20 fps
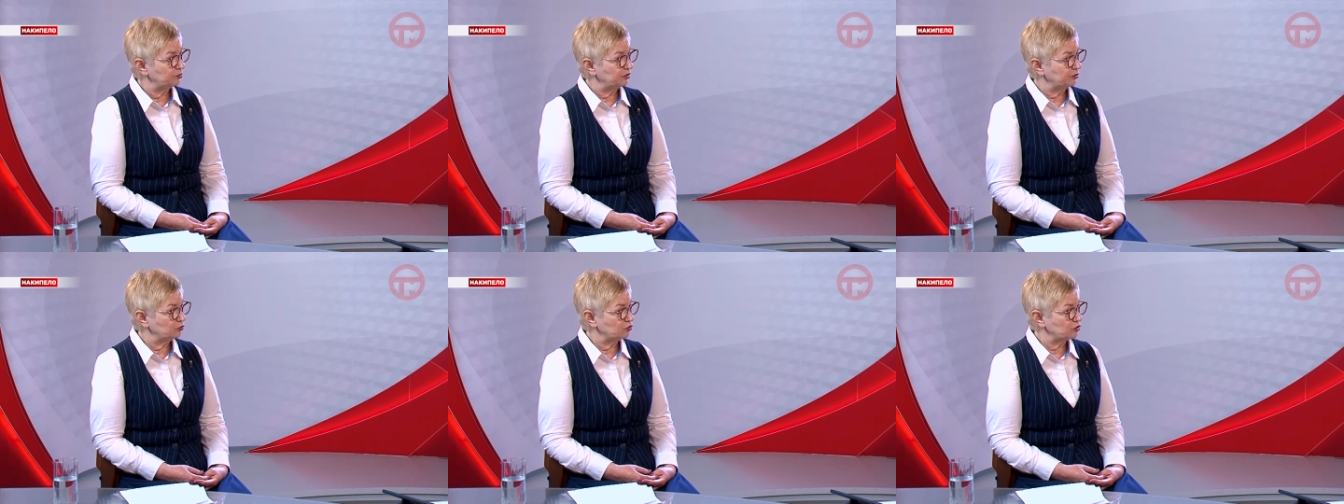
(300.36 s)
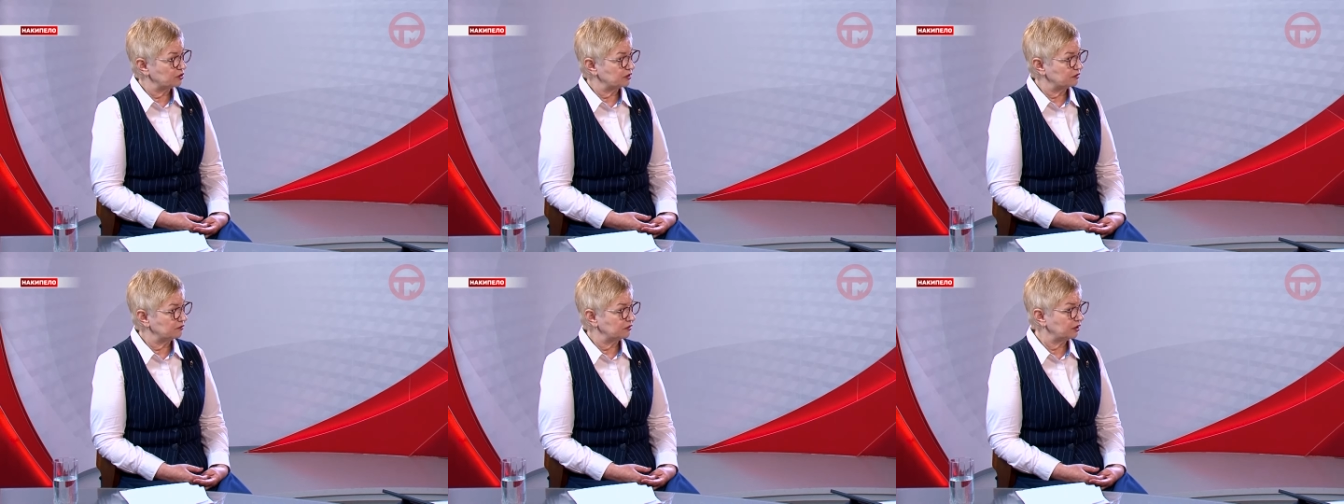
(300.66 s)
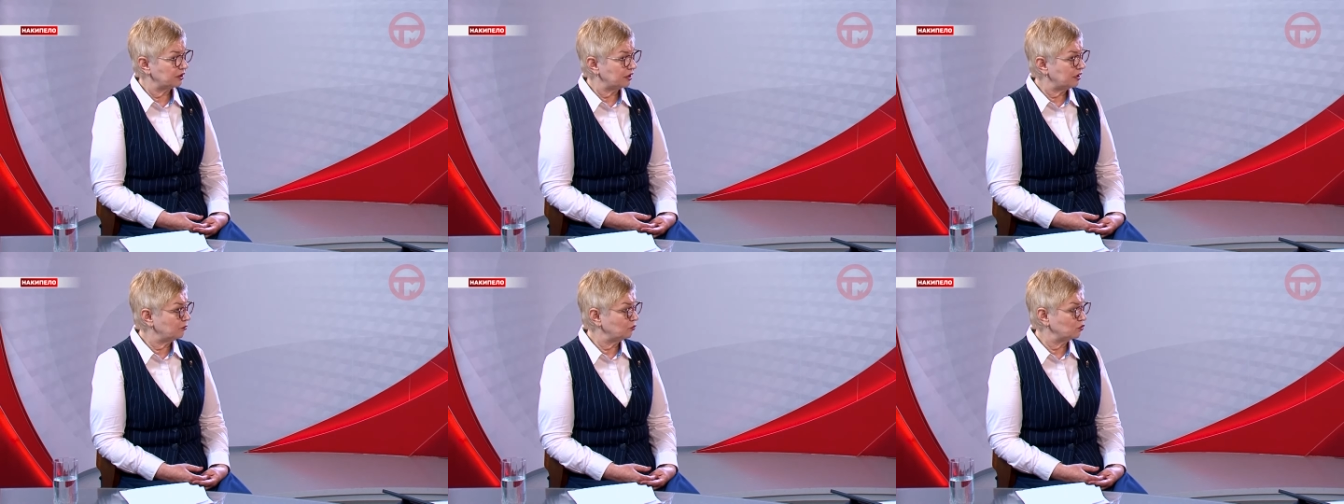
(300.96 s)
Приморского
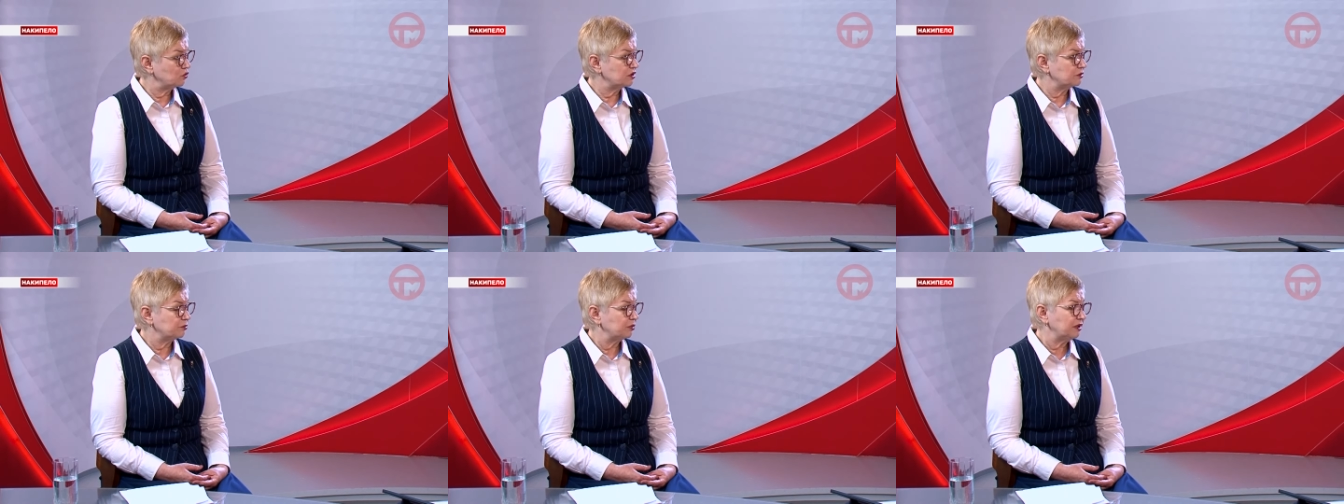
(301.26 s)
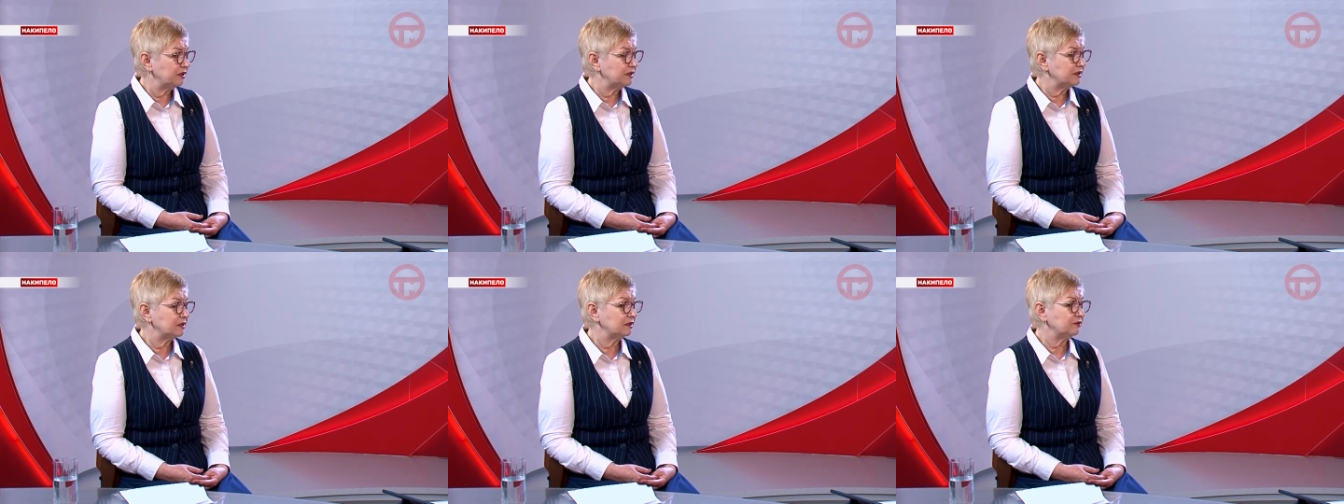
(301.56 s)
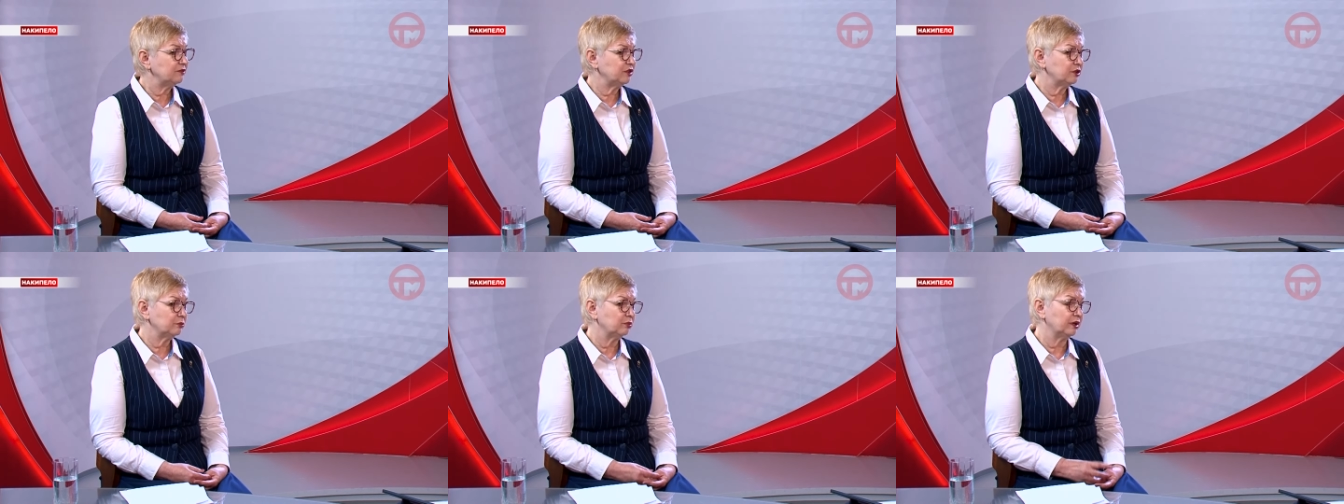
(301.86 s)
края,
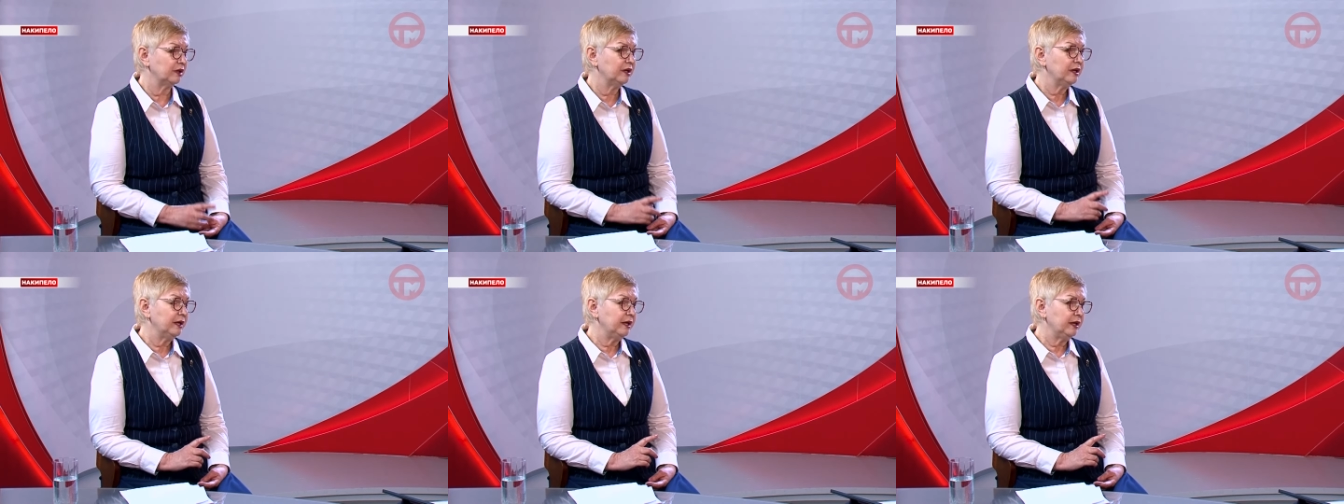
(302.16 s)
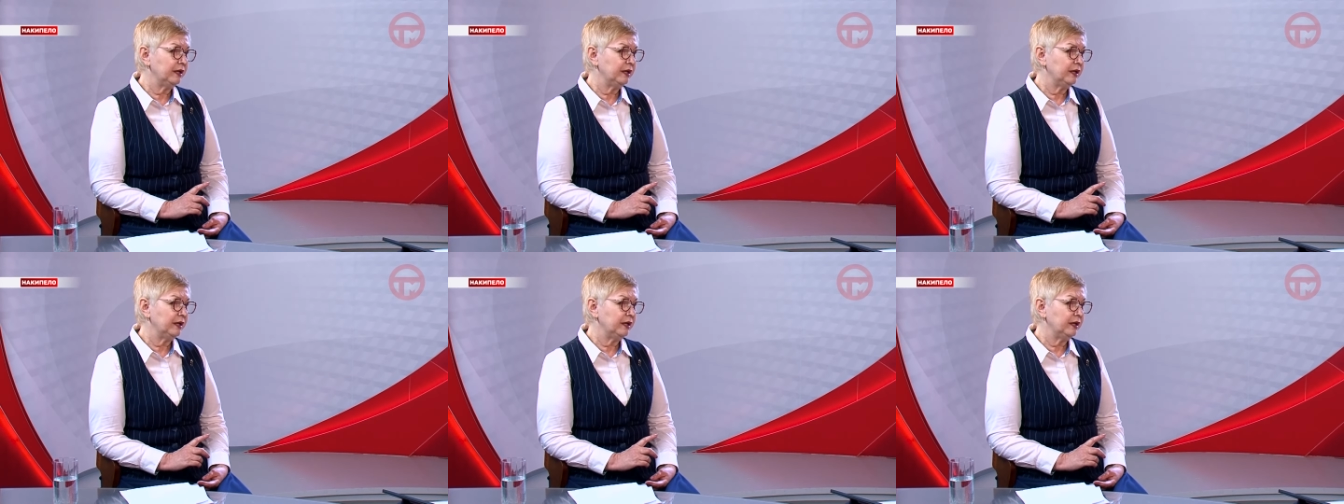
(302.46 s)
муниципалитетов не было.